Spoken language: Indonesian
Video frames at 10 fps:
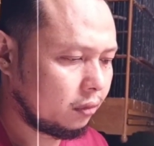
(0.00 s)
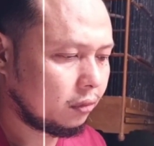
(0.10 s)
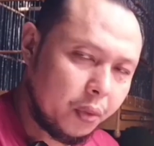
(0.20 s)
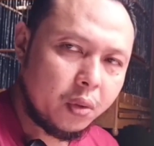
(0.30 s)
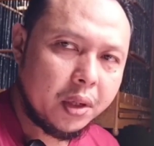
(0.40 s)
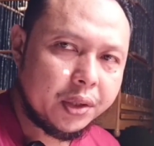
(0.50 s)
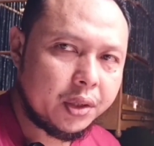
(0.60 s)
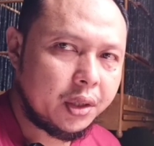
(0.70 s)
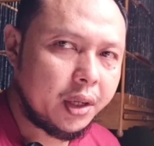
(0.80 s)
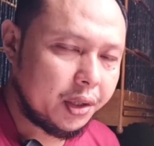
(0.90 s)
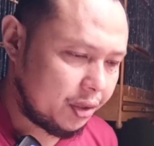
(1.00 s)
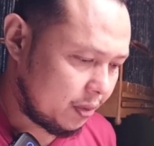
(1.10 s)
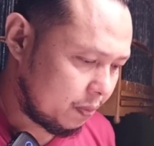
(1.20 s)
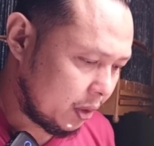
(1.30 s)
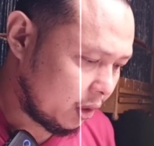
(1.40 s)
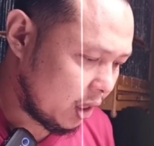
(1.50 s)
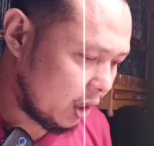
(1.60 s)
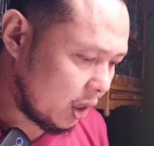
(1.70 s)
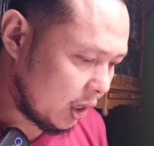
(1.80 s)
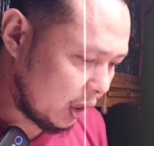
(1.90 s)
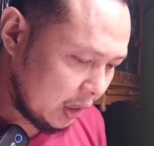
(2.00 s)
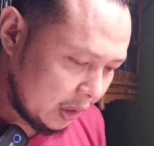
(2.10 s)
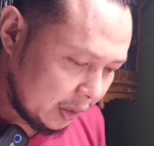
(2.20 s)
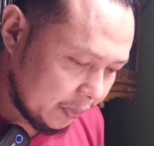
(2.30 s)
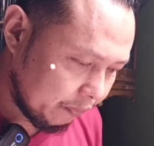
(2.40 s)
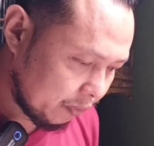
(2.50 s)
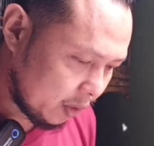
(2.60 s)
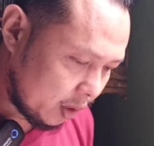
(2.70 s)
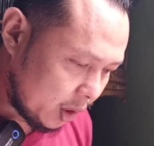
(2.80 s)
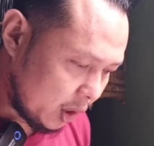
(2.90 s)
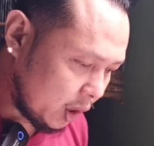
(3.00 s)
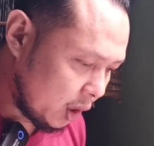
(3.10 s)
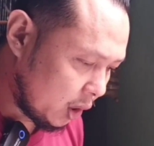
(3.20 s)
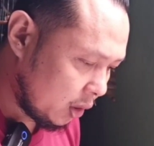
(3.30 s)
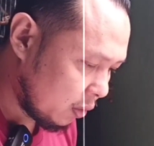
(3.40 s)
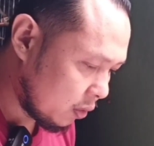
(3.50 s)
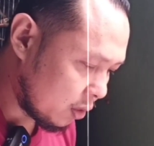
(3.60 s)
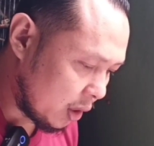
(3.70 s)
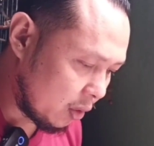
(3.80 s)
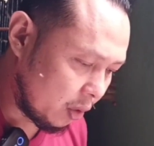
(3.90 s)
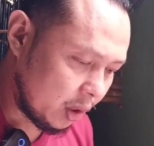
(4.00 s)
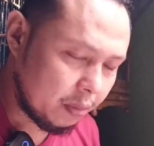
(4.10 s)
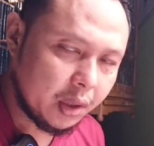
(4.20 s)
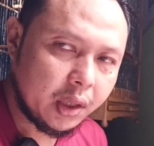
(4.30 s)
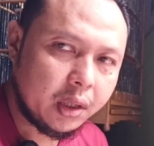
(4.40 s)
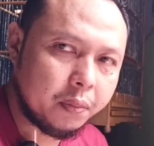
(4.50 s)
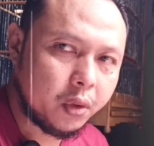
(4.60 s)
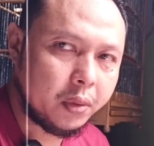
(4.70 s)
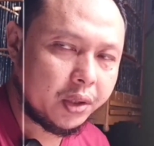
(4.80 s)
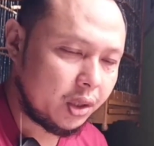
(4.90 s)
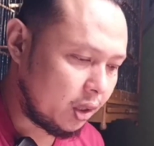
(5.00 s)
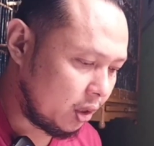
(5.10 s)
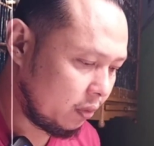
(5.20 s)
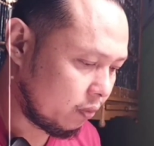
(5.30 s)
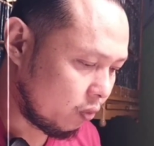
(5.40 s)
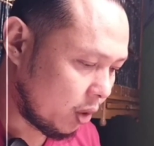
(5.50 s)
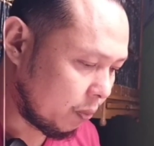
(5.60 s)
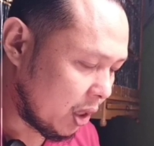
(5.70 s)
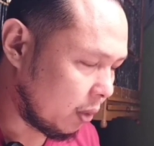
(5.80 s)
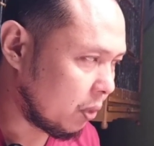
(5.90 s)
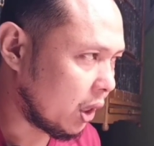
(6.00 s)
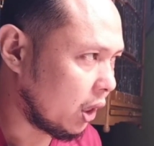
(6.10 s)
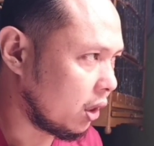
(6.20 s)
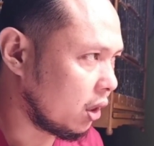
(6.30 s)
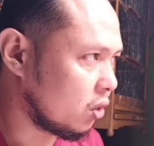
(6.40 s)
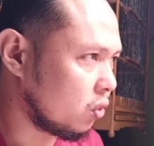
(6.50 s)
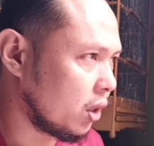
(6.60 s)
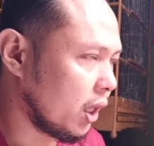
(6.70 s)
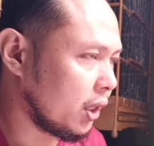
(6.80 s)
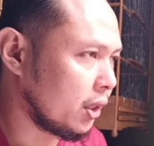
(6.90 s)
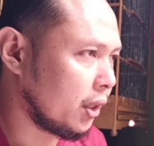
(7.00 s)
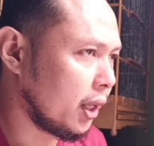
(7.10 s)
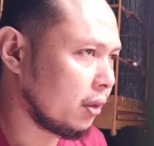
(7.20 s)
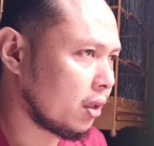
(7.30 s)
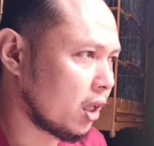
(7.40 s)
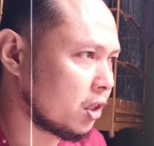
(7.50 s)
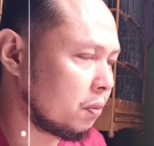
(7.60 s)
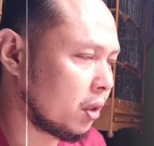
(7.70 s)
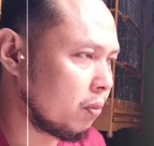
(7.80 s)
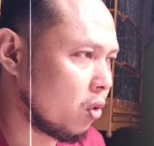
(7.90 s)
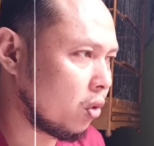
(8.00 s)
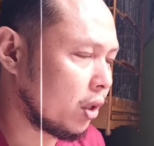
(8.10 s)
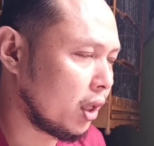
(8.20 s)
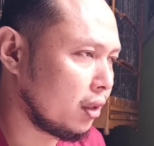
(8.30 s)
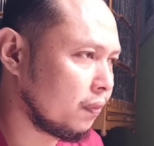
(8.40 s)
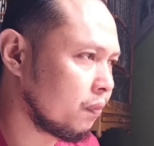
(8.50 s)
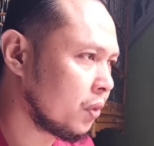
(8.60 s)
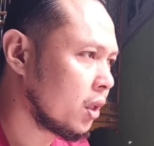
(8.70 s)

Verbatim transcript: informasi guys per tanggal hari ini jadi selalu kita berikan informasi ini buat pelanggan-pelanggan yang sudah inden transfer booking